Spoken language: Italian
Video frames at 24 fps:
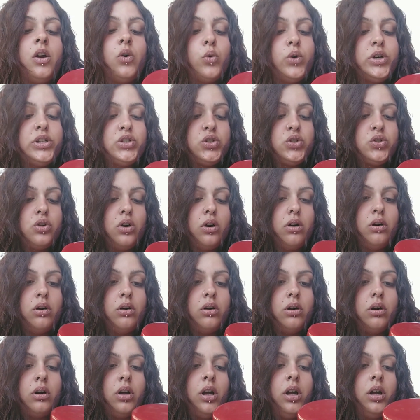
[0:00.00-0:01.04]

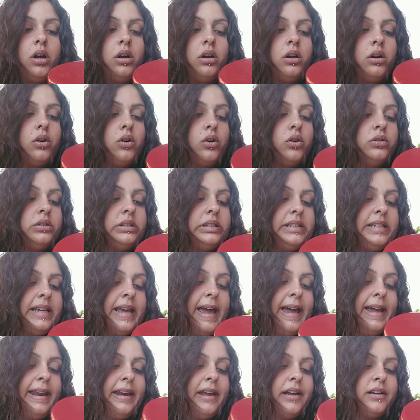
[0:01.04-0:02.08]
Questo
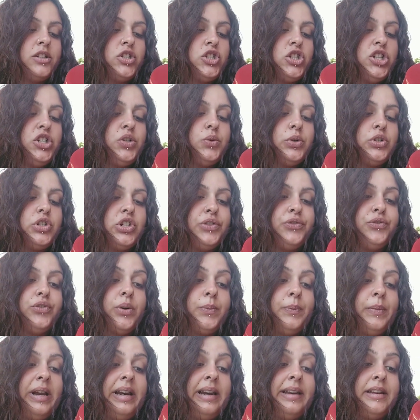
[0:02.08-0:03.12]
contiene
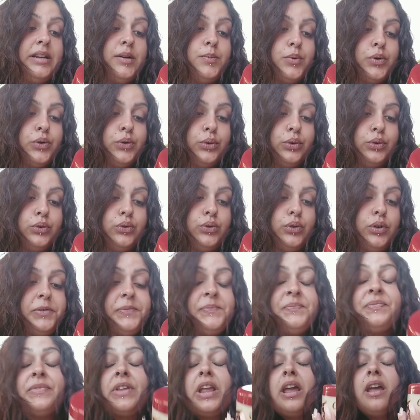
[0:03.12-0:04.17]
500 ml di
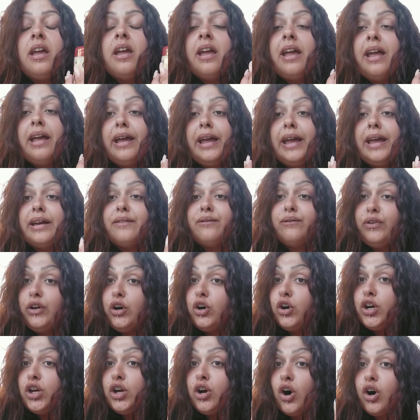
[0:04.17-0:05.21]
prodotto e ve
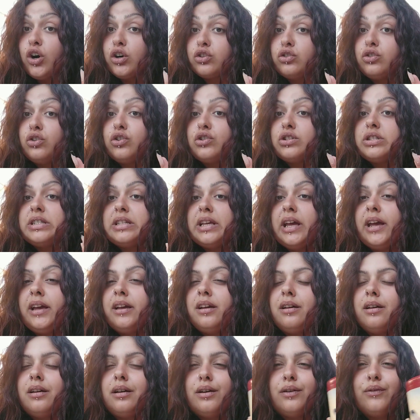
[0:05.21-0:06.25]
lo ricordo
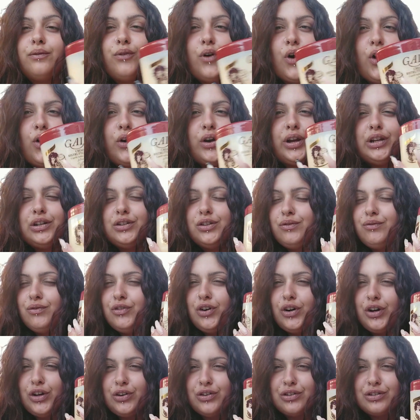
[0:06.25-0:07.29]
se eh, voi non
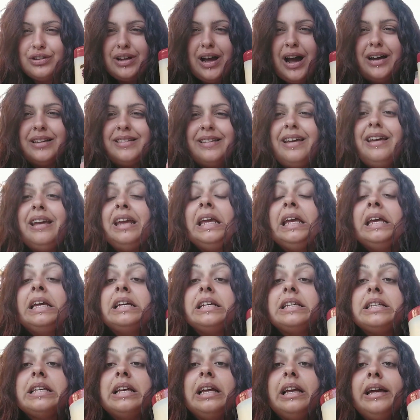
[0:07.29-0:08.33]
ve lo ricordate,
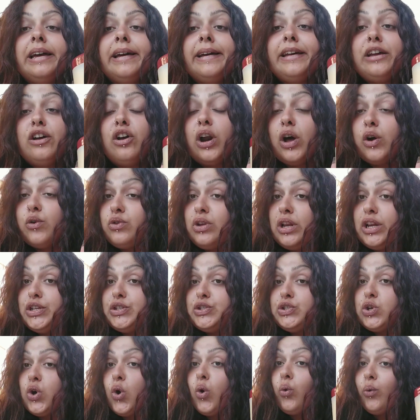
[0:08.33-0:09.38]
eh, io la
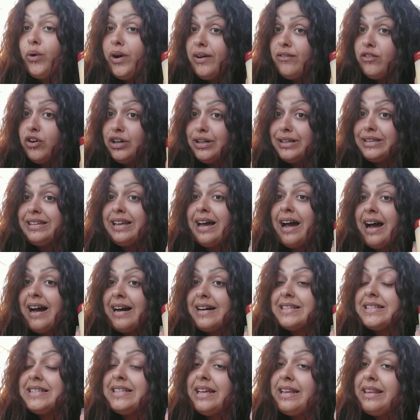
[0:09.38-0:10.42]
utilizzo una volta
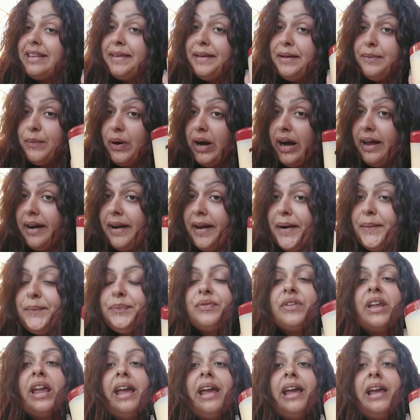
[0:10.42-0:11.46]
a
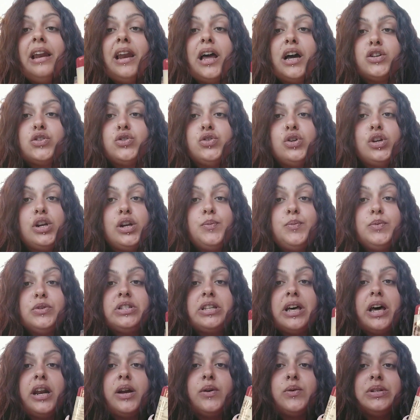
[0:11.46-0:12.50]
settimana e lascio
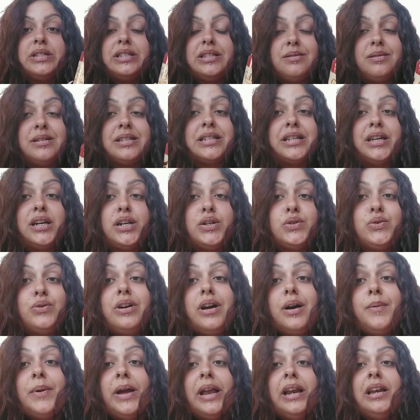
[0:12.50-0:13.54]
riposare questa maschera
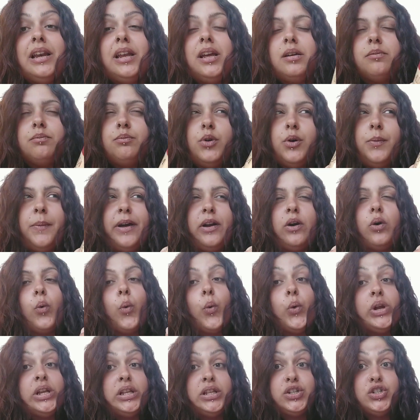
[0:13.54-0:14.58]
sui capelli più o meno
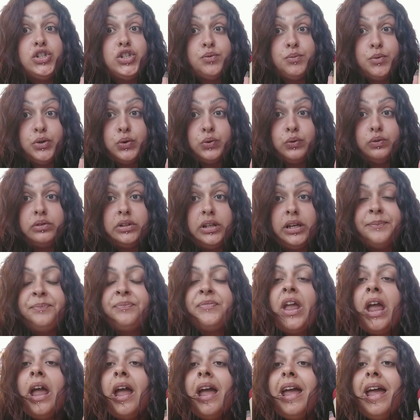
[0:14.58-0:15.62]
15 minuti
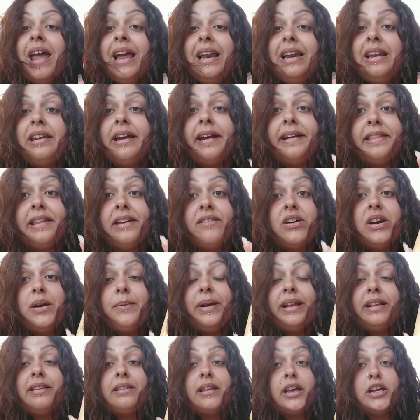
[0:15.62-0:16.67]
e li rende
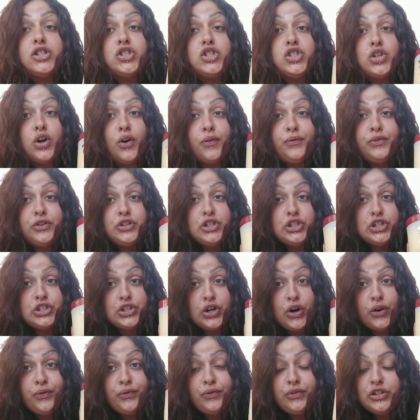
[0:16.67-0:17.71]
veramente soffici
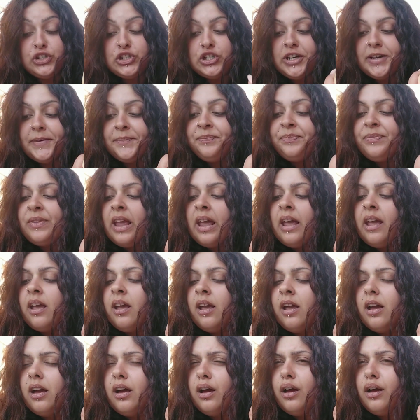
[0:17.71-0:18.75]
soffici.
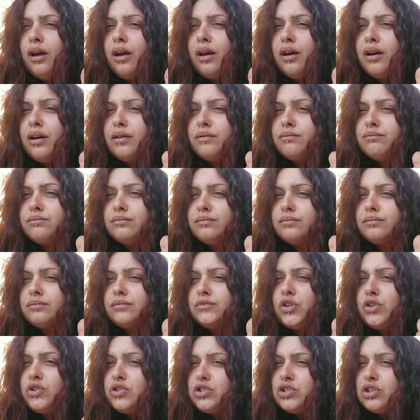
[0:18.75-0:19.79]

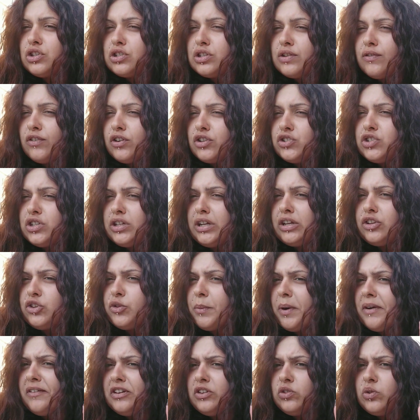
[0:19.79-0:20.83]
Ehm, non so se ve l'ho già
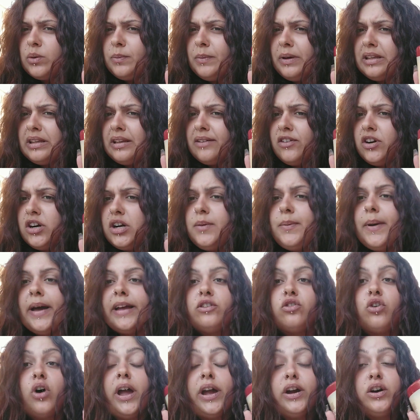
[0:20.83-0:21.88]
detto ma eventualmente ve lo
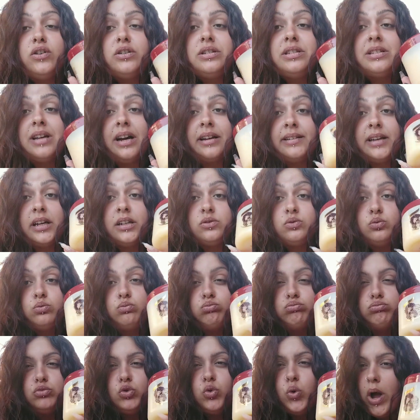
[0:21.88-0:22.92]
ripeto, è costata
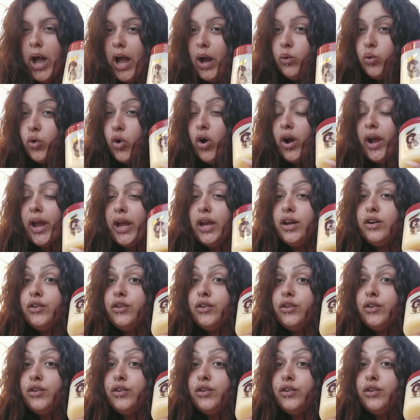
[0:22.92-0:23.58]
2,99 euro